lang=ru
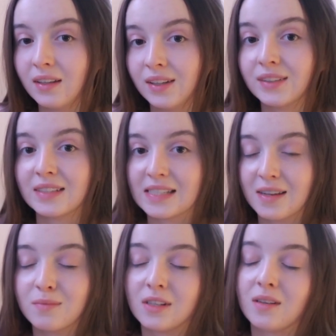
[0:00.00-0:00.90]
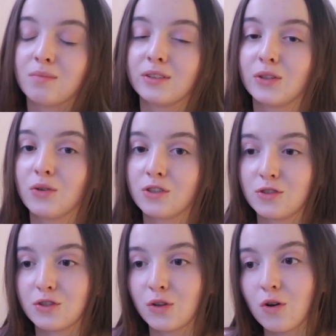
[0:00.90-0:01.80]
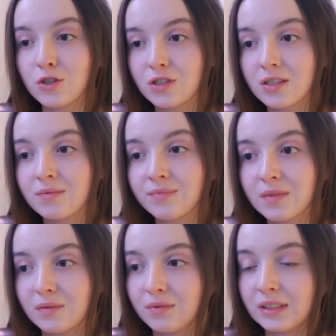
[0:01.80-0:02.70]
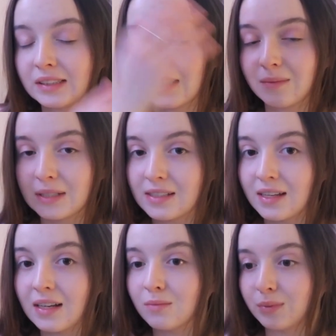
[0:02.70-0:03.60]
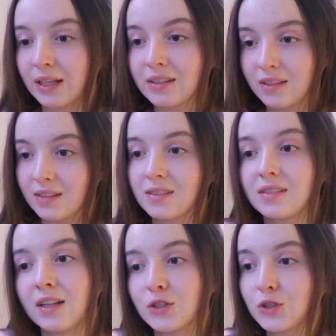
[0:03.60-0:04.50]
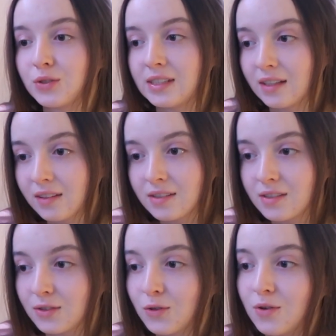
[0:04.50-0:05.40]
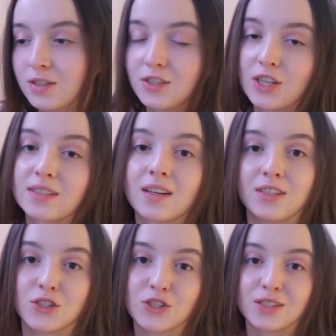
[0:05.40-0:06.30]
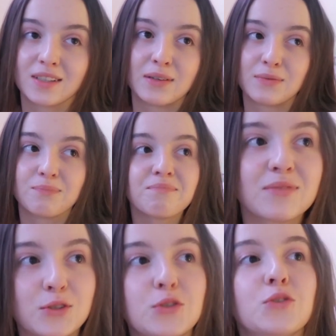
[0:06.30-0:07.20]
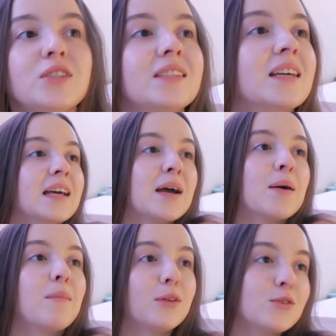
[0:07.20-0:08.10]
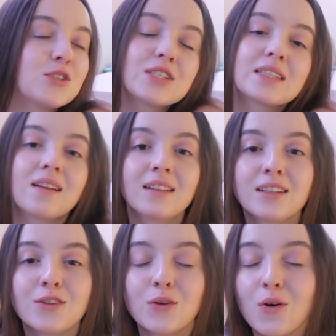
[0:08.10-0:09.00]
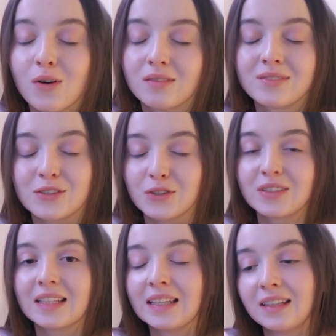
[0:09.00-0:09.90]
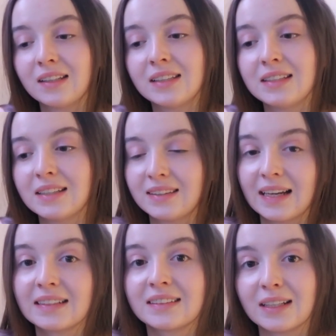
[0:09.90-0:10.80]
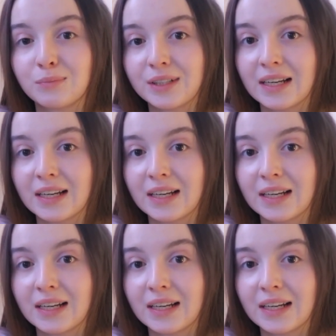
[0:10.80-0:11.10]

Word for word: И на самом деле было очень сложно в эмоциональном плане, я не знала, что делать, но сейчас, конечно, чуть-чуть получше стало, но все-таки не так, как бы